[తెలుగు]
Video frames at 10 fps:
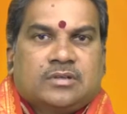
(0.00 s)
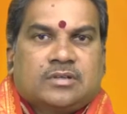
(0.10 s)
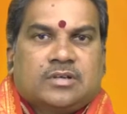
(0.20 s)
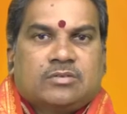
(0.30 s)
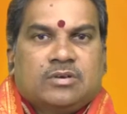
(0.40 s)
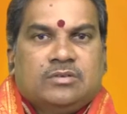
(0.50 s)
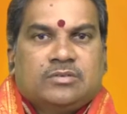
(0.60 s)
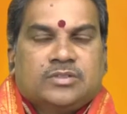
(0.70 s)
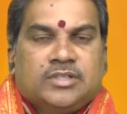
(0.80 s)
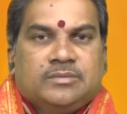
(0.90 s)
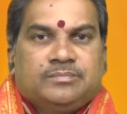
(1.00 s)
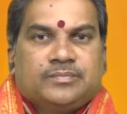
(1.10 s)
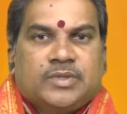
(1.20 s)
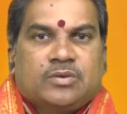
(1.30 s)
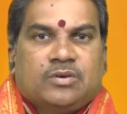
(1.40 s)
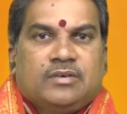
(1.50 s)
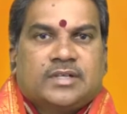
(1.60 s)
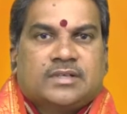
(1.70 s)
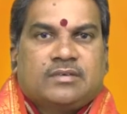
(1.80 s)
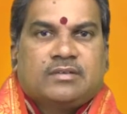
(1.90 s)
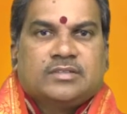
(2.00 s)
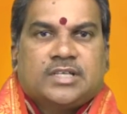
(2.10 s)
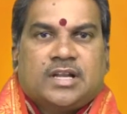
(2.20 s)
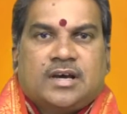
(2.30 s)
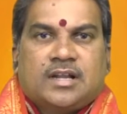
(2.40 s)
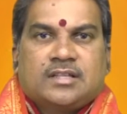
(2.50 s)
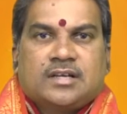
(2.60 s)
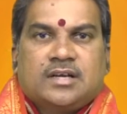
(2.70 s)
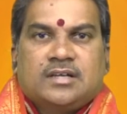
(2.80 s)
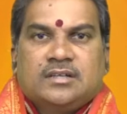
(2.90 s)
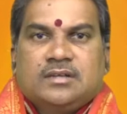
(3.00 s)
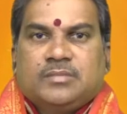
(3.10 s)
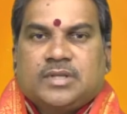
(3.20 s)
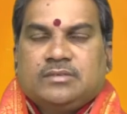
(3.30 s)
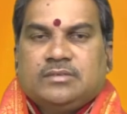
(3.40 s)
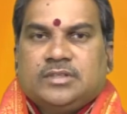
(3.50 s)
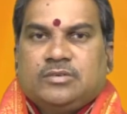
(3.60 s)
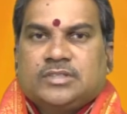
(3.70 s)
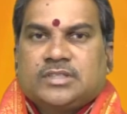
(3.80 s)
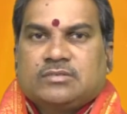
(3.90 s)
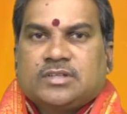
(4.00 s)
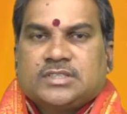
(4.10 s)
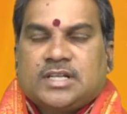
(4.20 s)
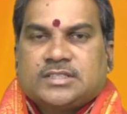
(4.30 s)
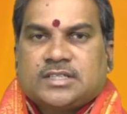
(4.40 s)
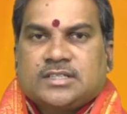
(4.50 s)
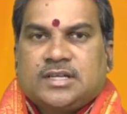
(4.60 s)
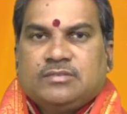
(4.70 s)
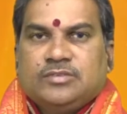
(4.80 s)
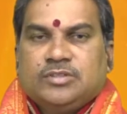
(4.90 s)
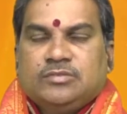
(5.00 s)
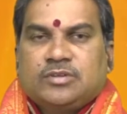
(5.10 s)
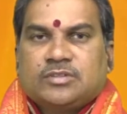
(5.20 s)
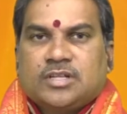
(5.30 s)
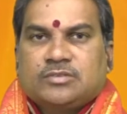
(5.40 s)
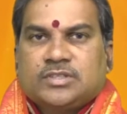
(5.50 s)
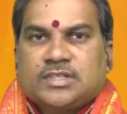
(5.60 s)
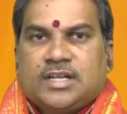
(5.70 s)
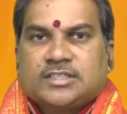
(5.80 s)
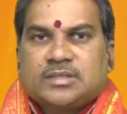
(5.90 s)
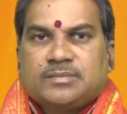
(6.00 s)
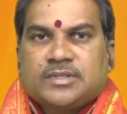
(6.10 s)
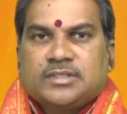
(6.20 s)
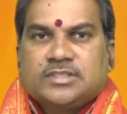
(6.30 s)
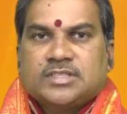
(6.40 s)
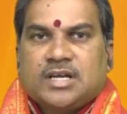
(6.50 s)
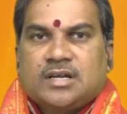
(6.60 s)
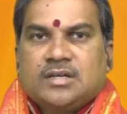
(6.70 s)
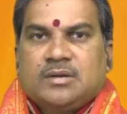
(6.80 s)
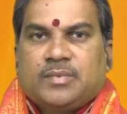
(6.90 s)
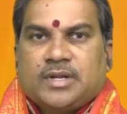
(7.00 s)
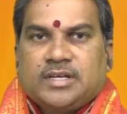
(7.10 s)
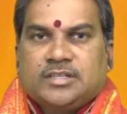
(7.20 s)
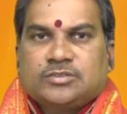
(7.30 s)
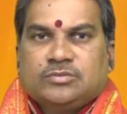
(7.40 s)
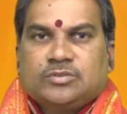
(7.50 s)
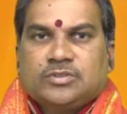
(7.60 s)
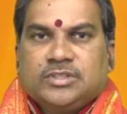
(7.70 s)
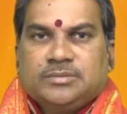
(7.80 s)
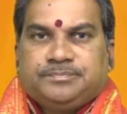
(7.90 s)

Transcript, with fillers: కంట్రోల్లో ఉంటుంది మీ గృహ వాతావరణం చాలా ఆనందంగా మరి ఈ రోజంతా కూడా చాలా చక్కగా విందు వినోదాలతోటి కాలక్షేపాన్ని దిశగా ప్రయాణిస్తూ ఉంటుంది